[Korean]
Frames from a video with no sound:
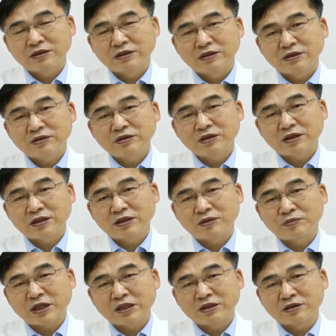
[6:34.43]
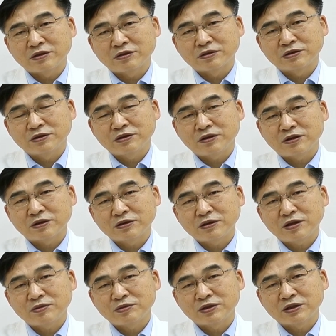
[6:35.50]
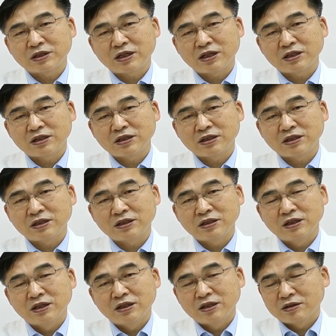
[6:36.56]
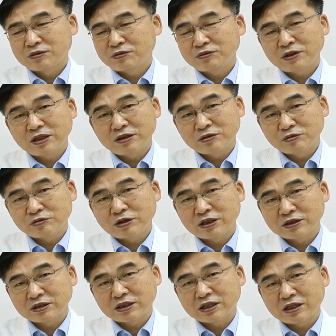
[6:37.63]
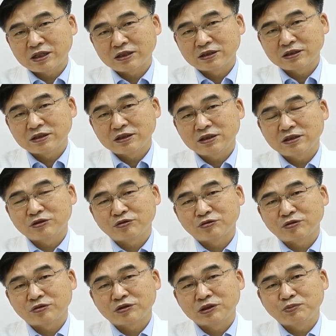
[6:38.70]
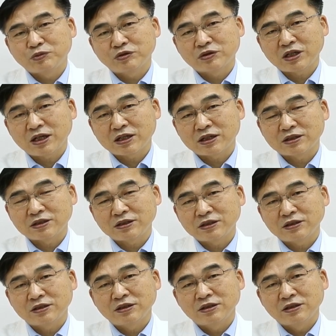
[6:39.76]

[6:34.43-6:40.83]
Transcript: 이런 데 많이 있거든요 그러다 보니까 이 코로나19 환자들이 주로 집중 타겟이